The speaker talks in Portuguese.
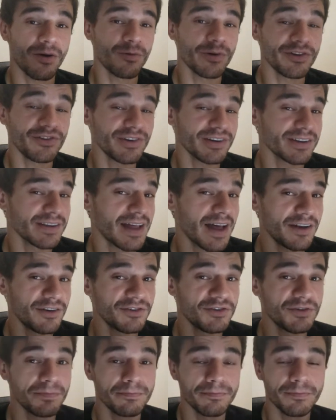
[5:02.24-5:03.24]
quantidade
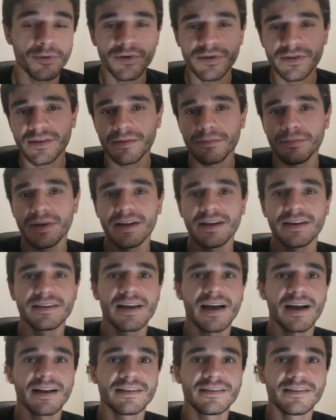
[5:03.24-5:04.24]
de
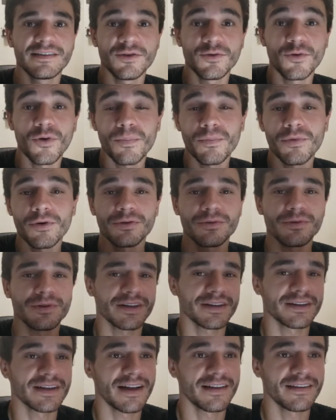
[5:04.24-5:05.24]
possibilidades e
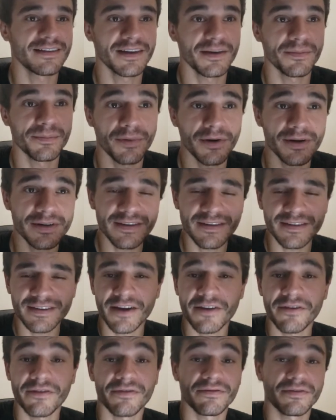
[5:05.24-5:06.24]
oportunidades que podem
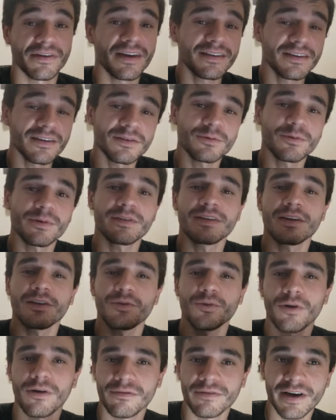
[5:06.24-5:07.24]
ser feitas com essa
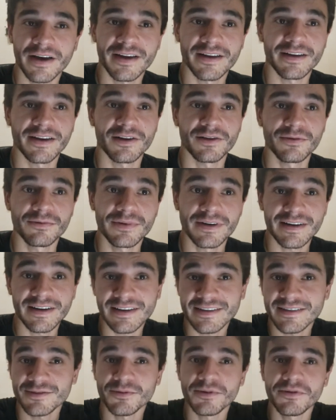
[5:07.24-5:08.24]
nova arquitetura,
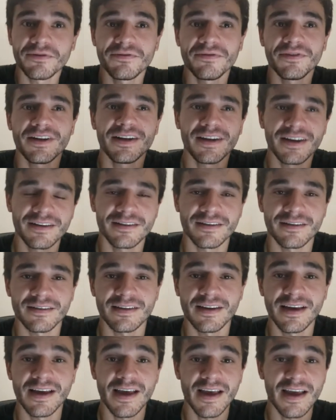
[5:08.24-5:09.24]
elas são
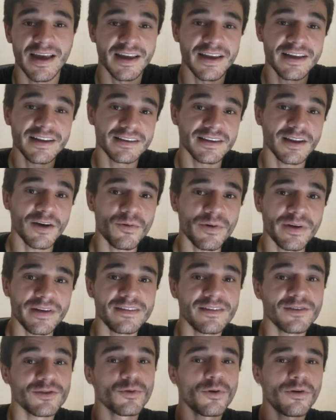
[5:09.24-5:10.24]
infinitas. Então,
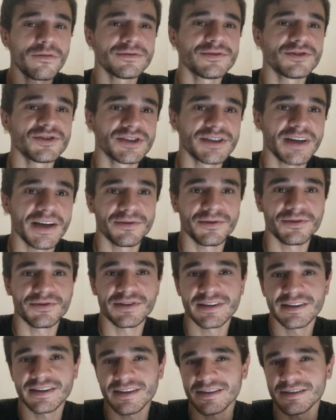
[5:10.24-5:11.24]
esse novo jeito
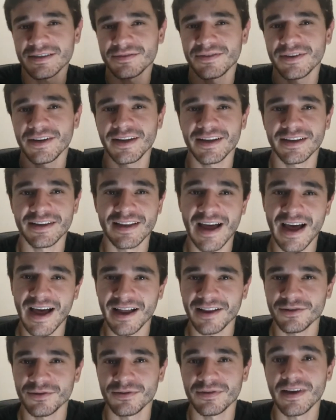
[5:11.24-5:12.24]
de transferir
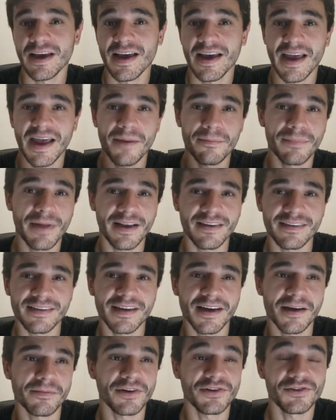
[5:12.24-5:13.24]
dados é
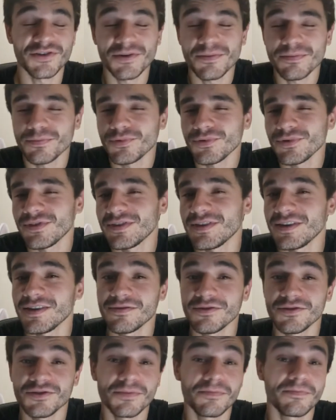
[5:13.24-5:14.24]
basicamente
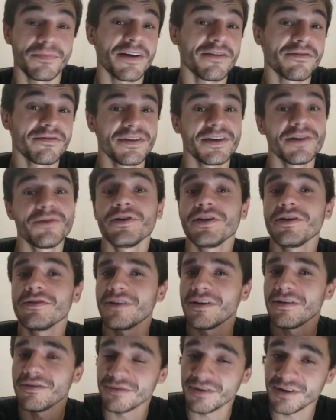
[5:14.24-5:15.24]
impossível de prever o que
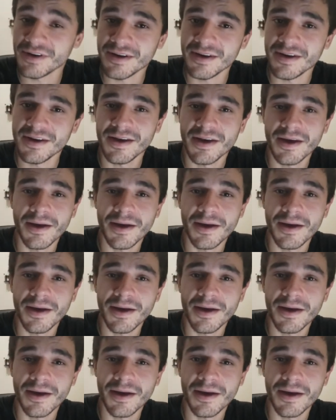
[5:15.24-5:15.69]
vai vir.